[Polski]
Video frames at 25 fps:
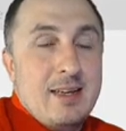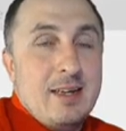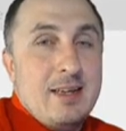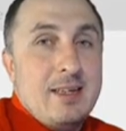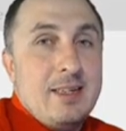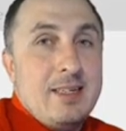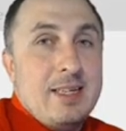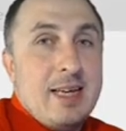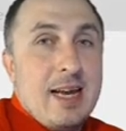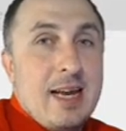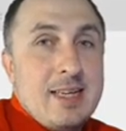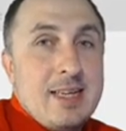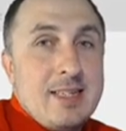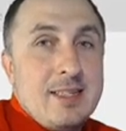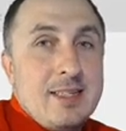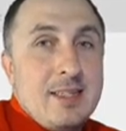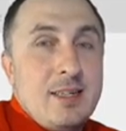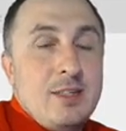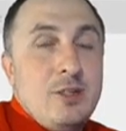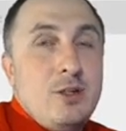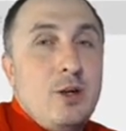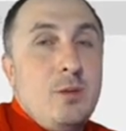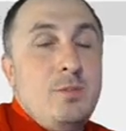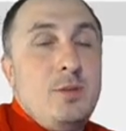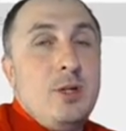jest
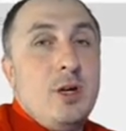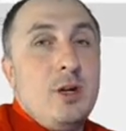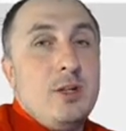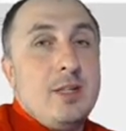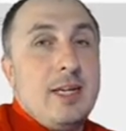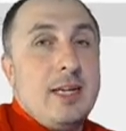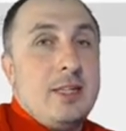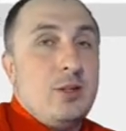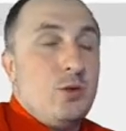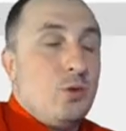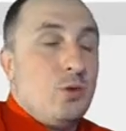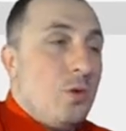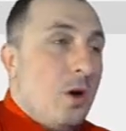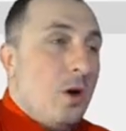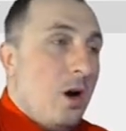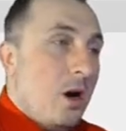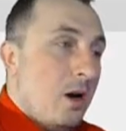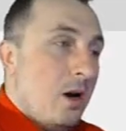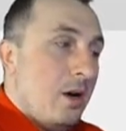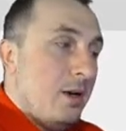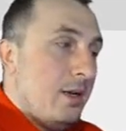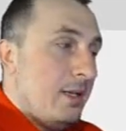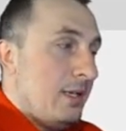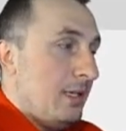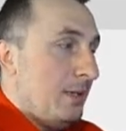robione
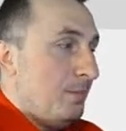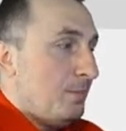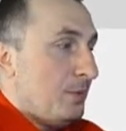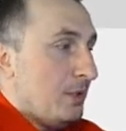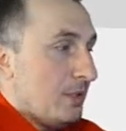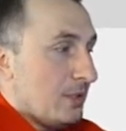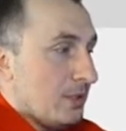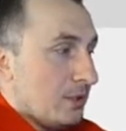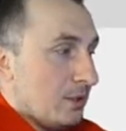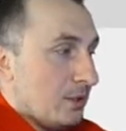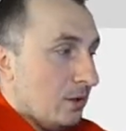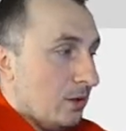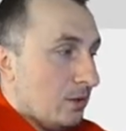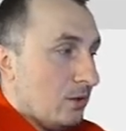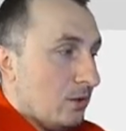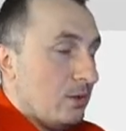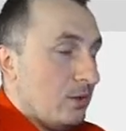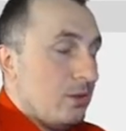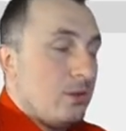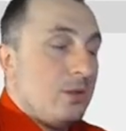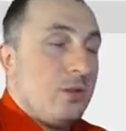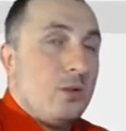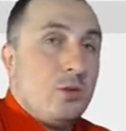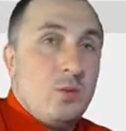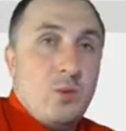tło i
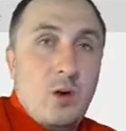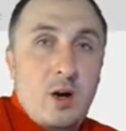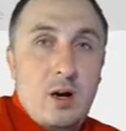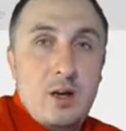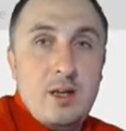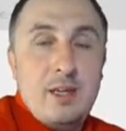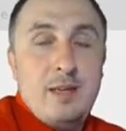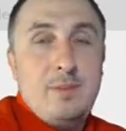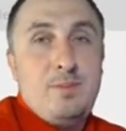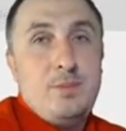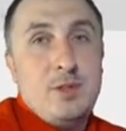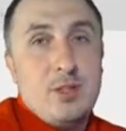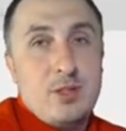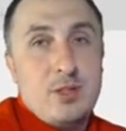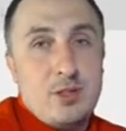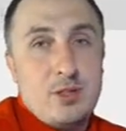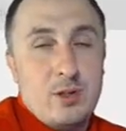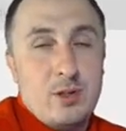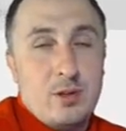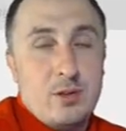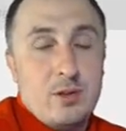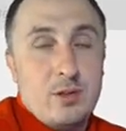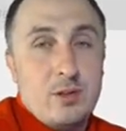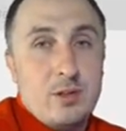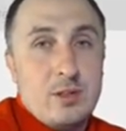prostokąt, tło i
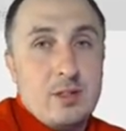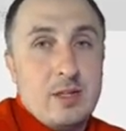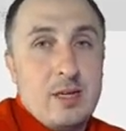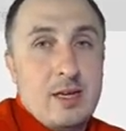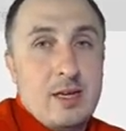prostokąt.